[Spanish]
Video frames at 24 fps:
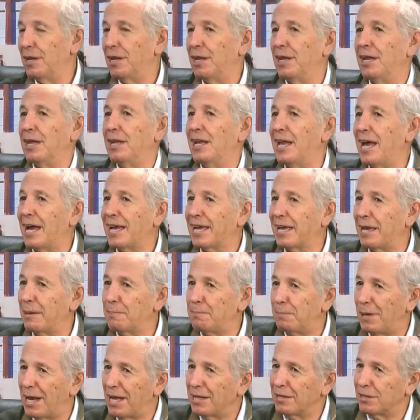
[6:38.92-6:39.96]
la que
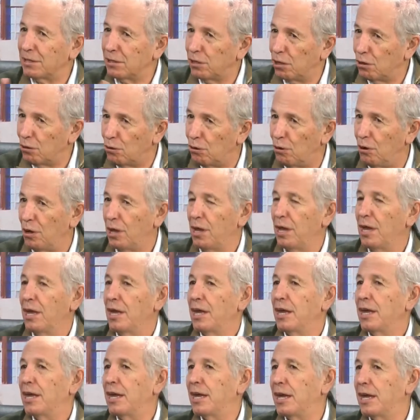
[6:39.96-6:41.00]
planteó
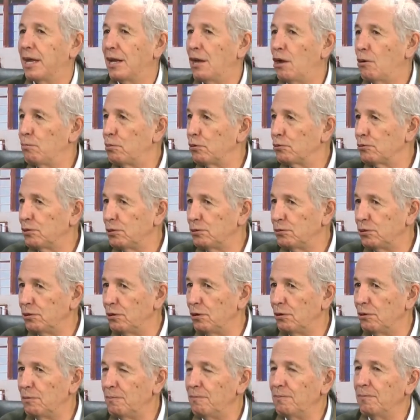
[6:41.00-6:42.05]
la
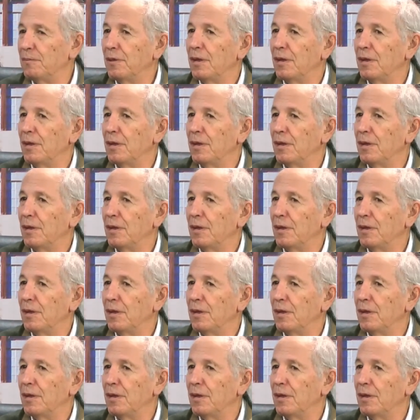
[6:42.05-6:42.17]
oposición,